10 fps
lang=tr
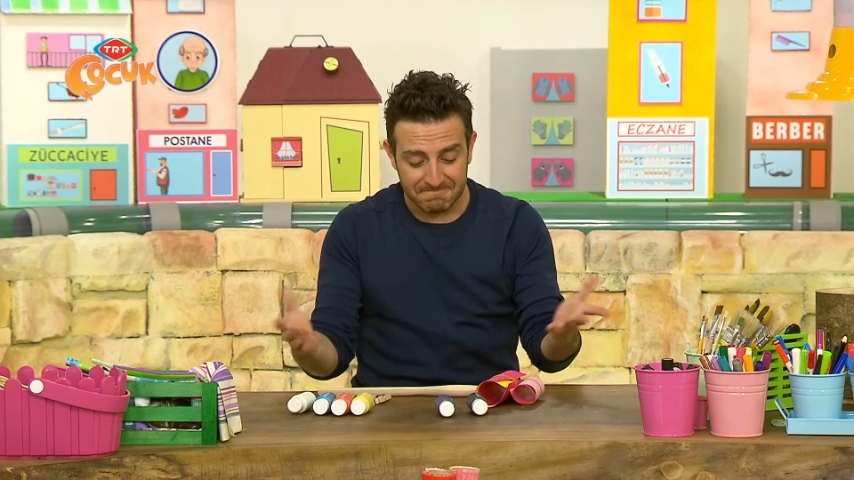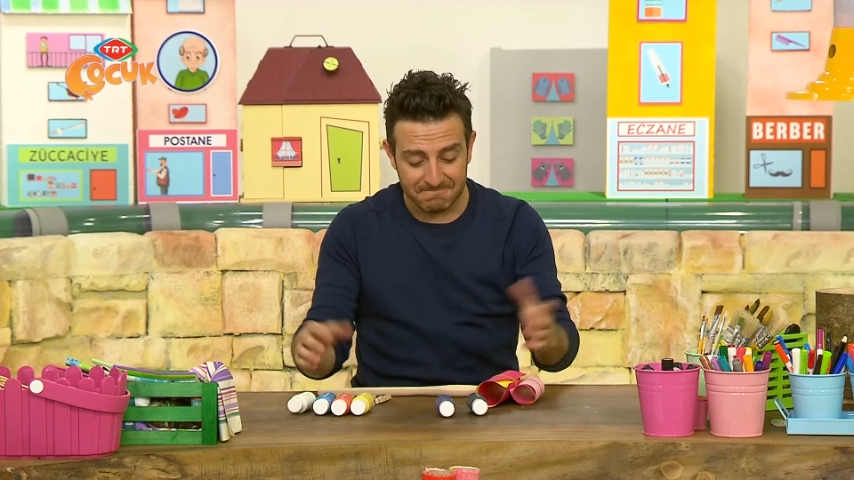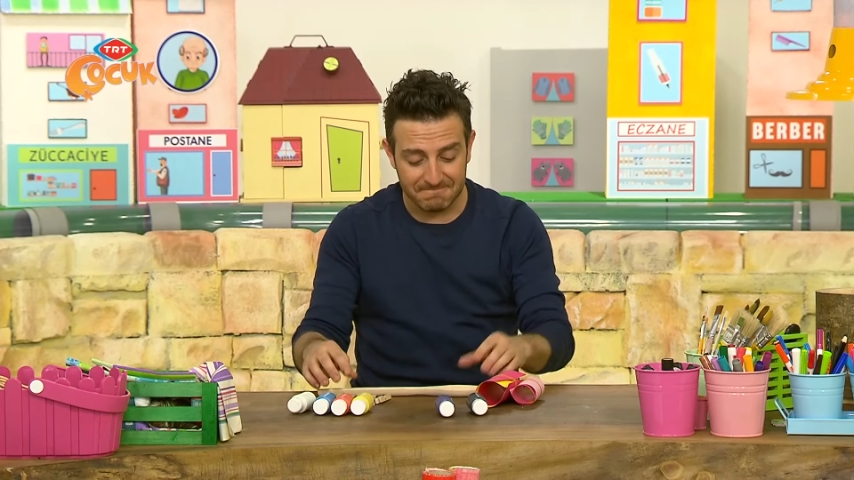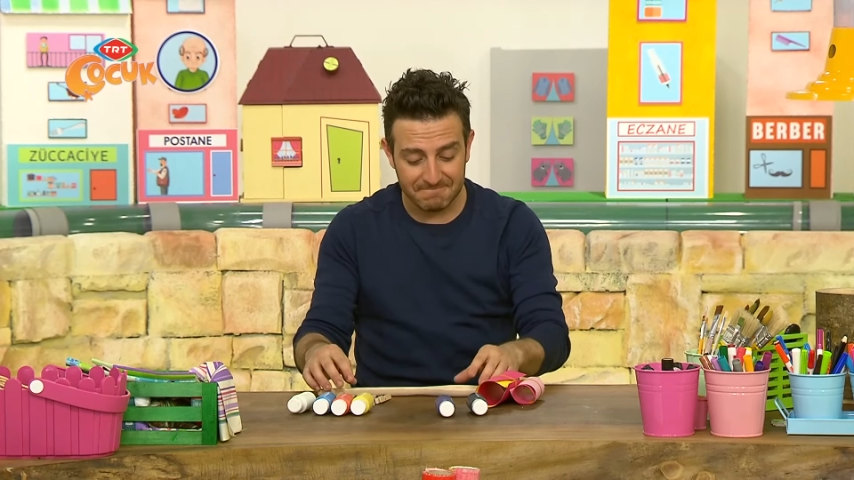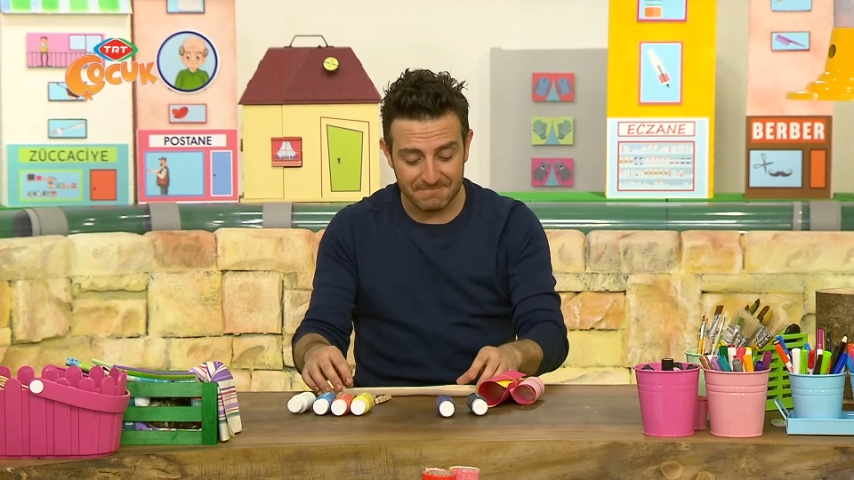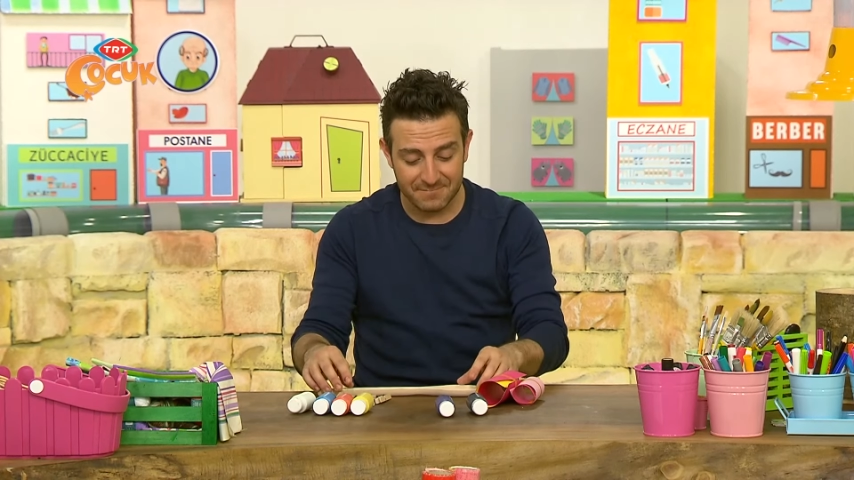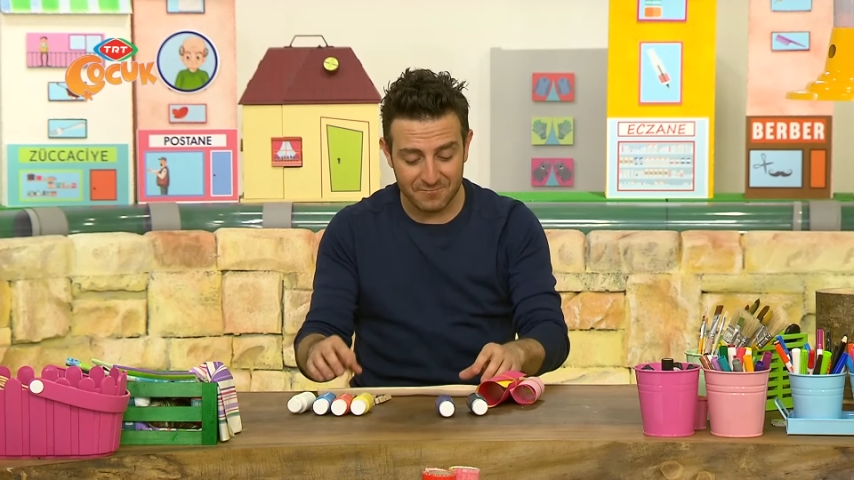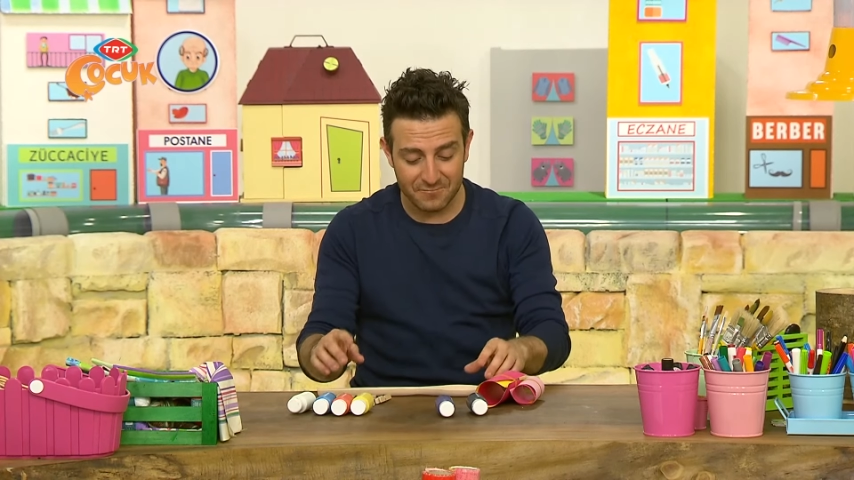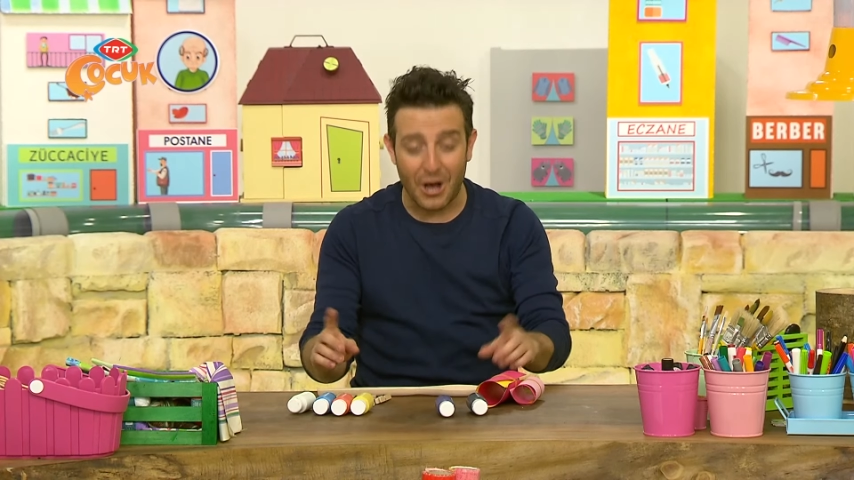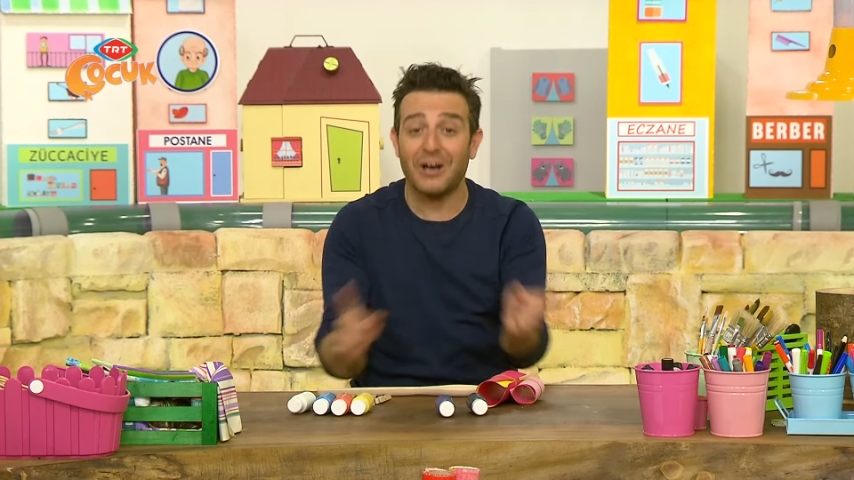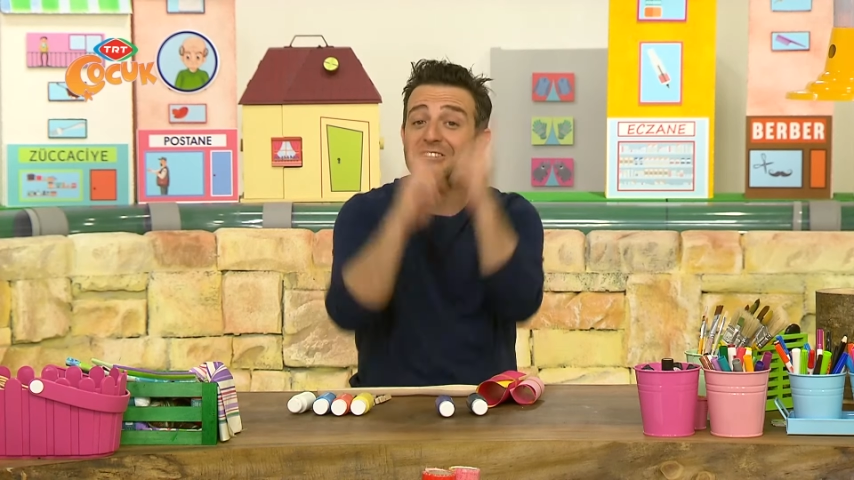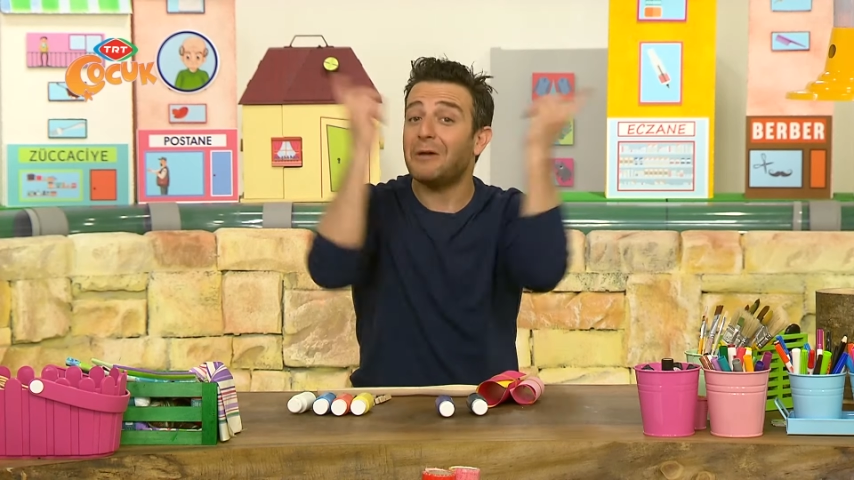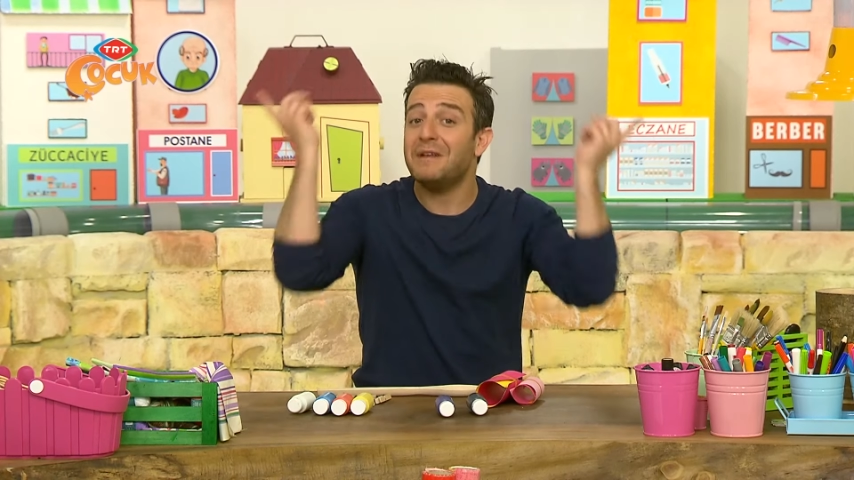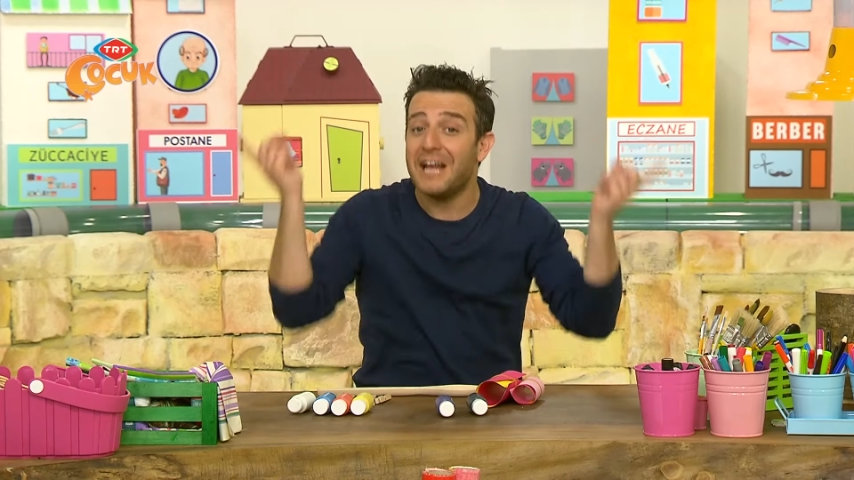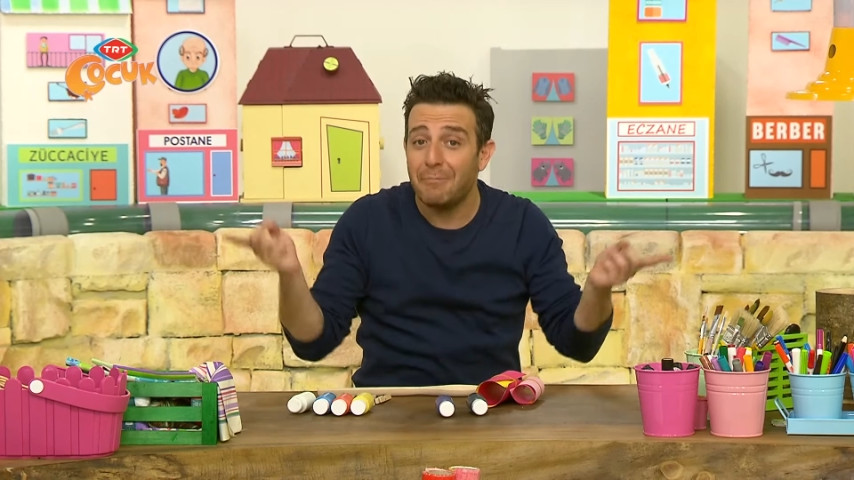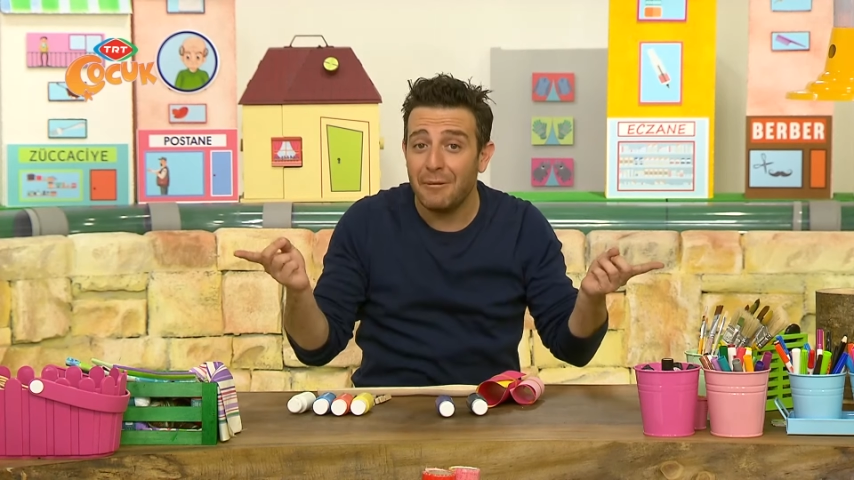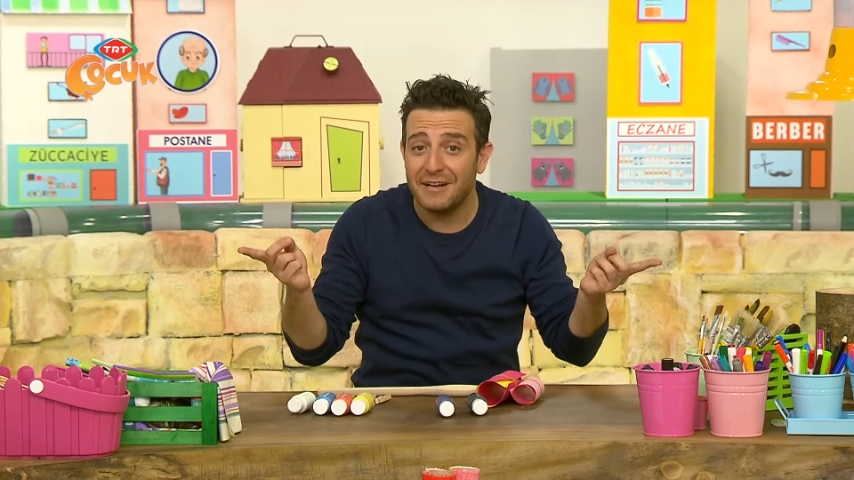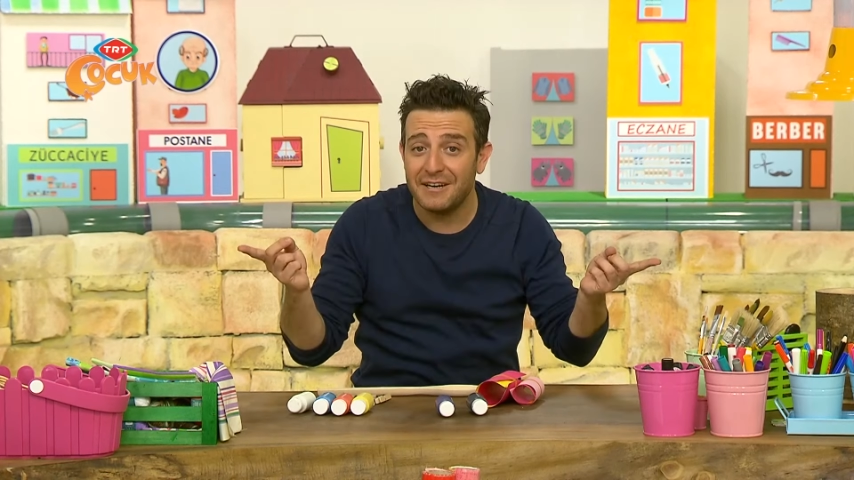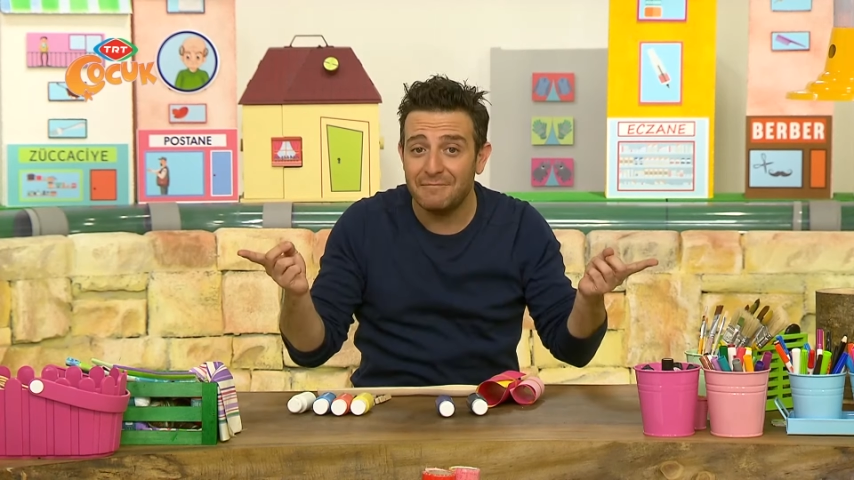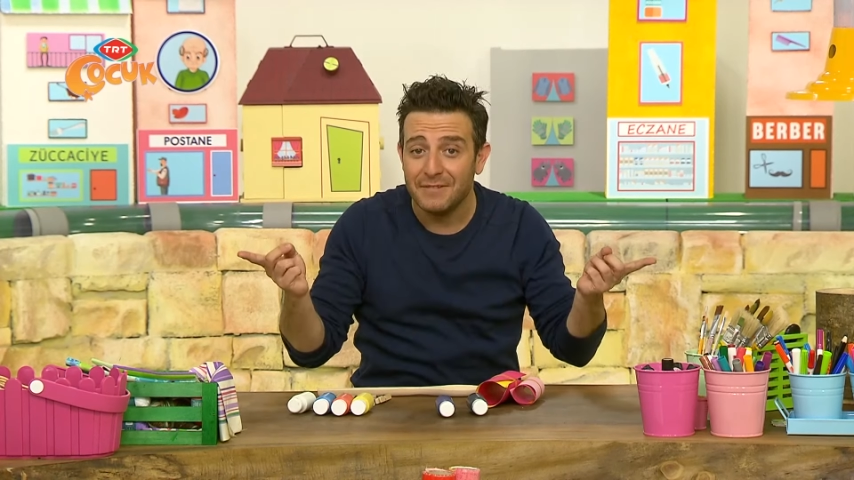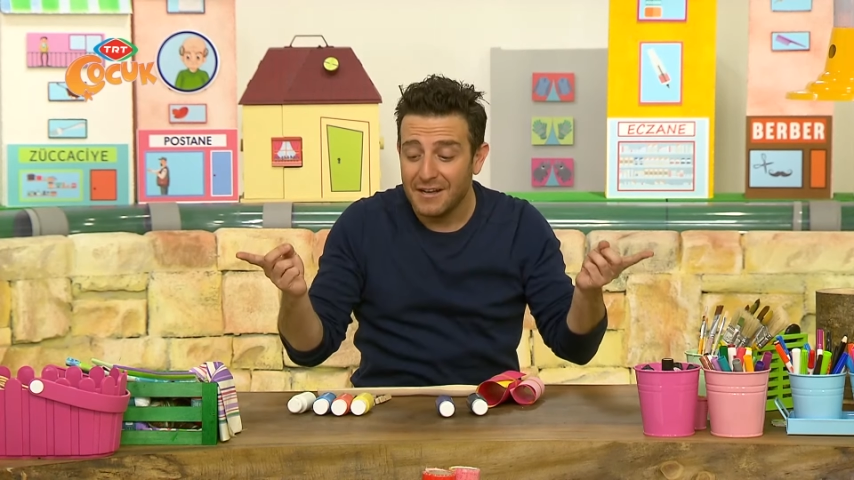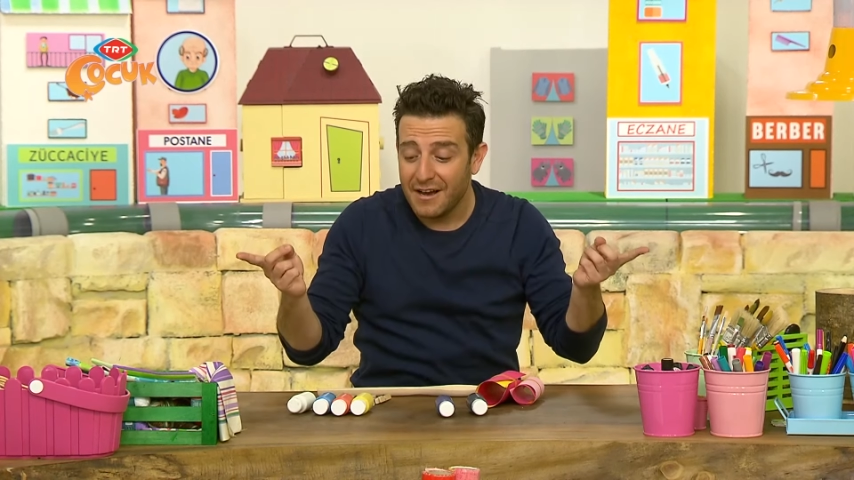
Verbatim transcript: hmm, anten bile yapabilirim.